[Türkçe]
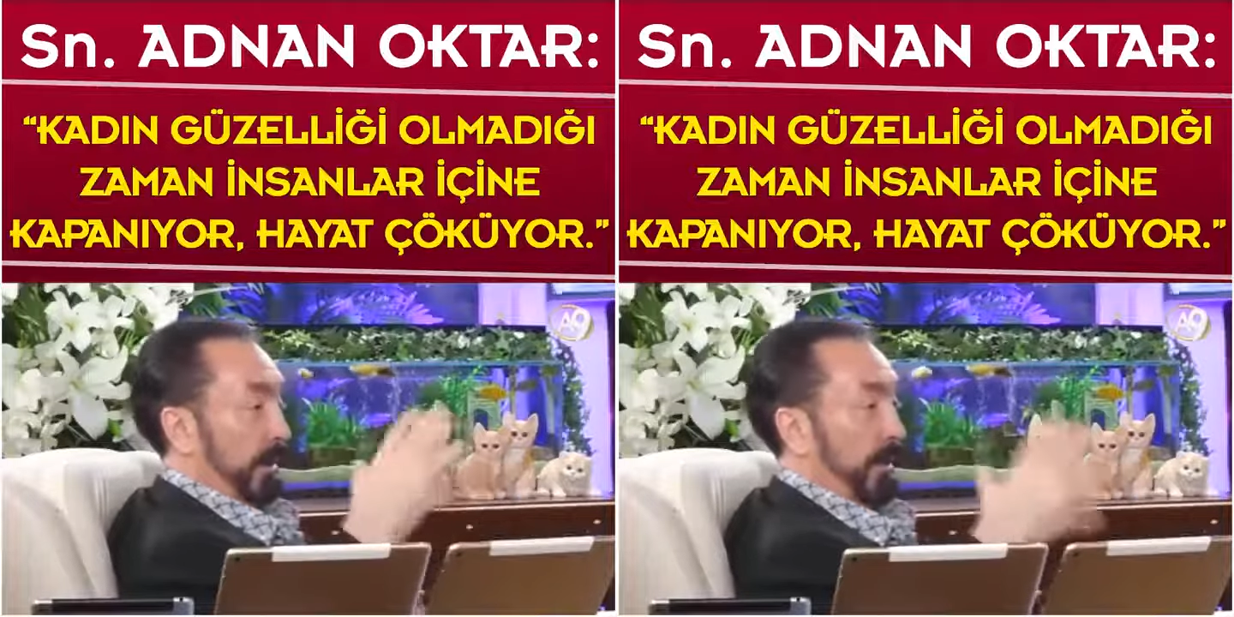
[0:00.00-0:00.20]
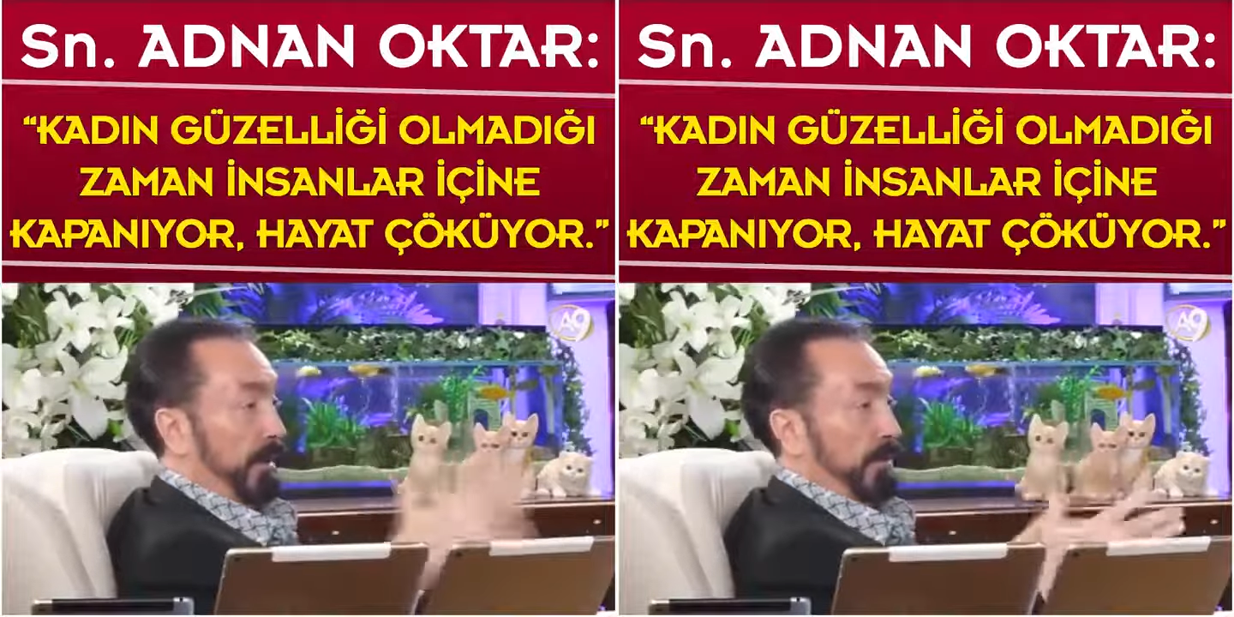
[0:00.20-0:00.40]

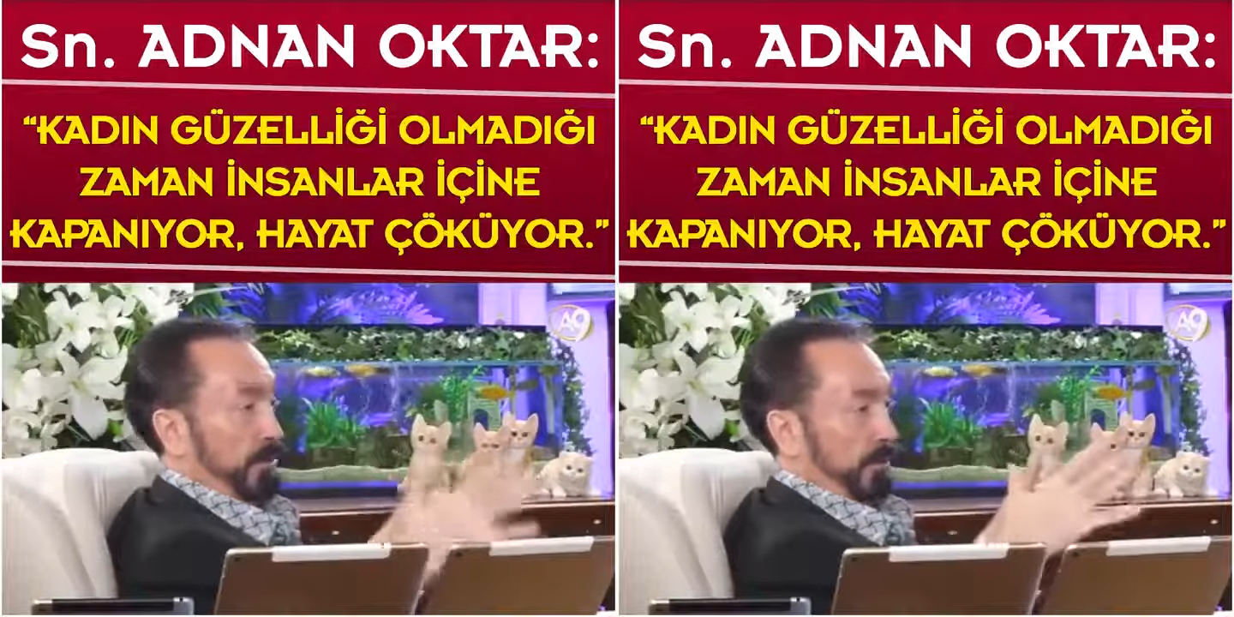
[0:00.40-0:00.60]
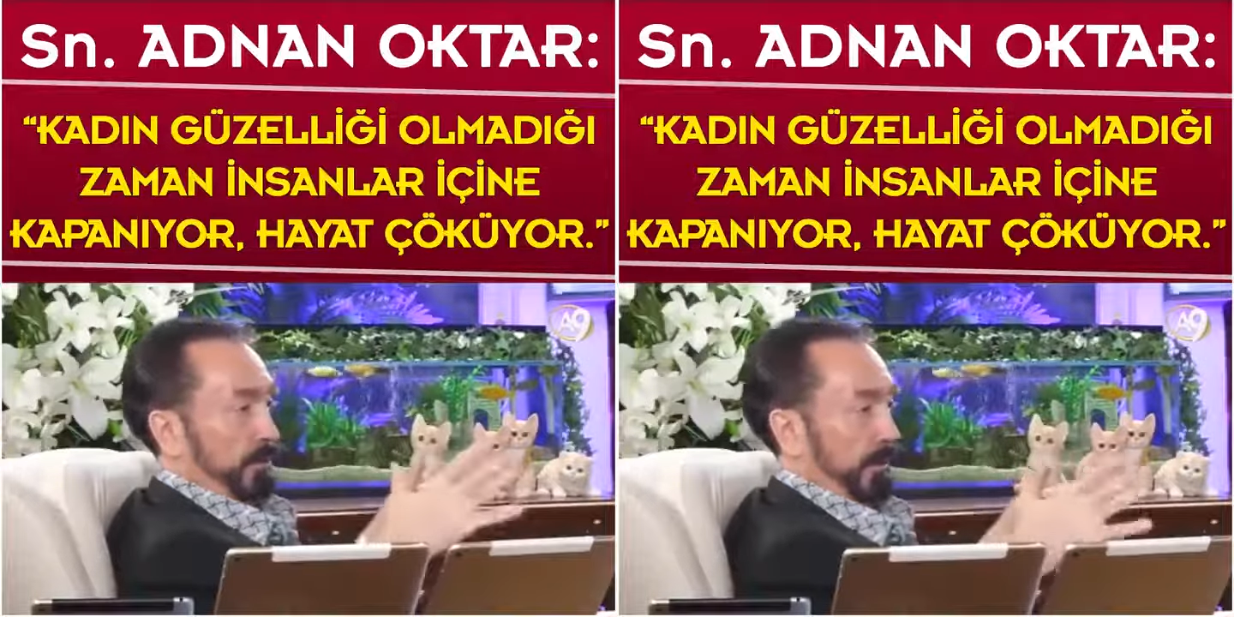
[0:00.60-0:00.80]
hayat
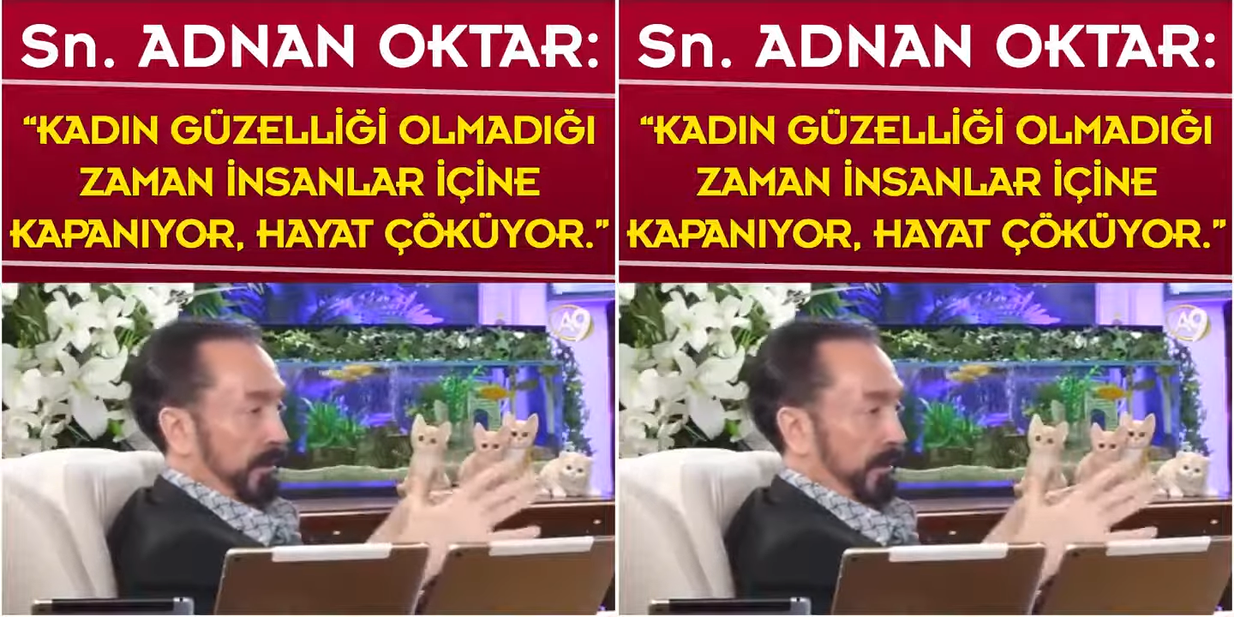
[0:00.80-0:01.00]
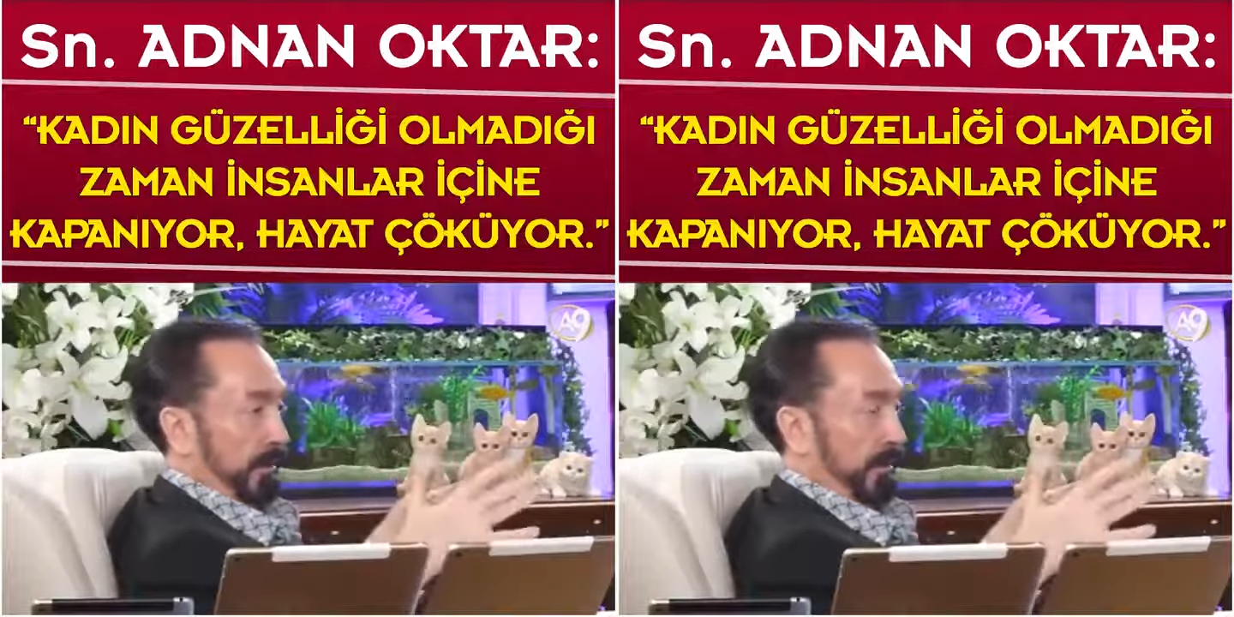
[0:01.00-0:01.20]
çöküyor
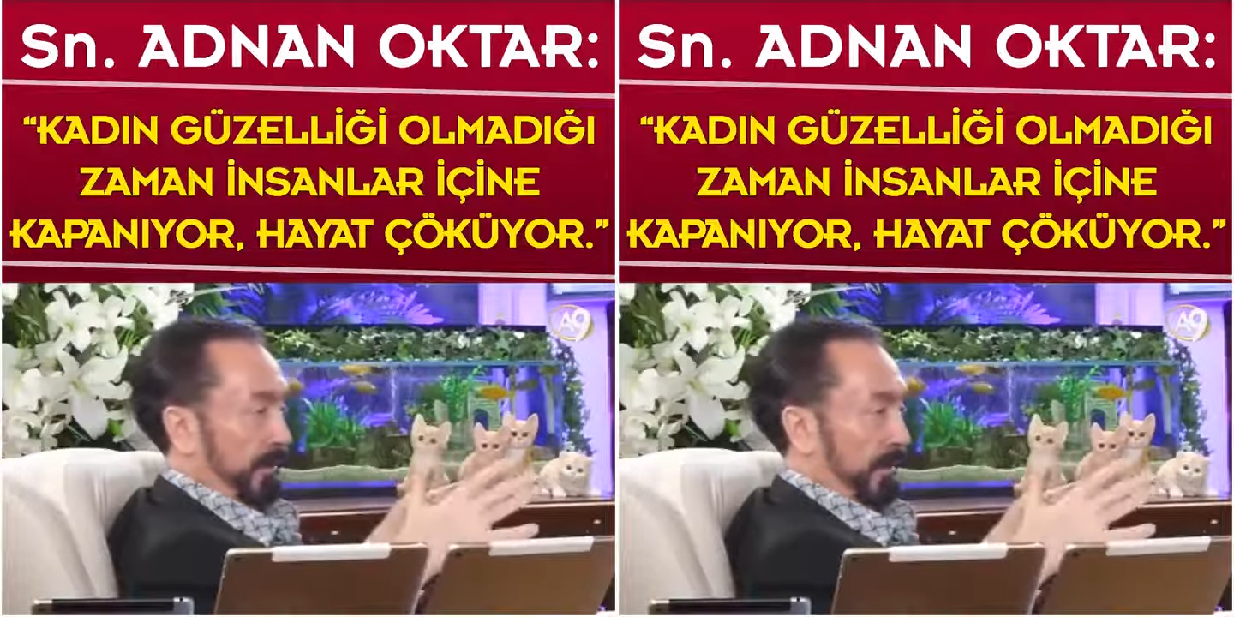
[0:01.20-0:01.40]
adeta.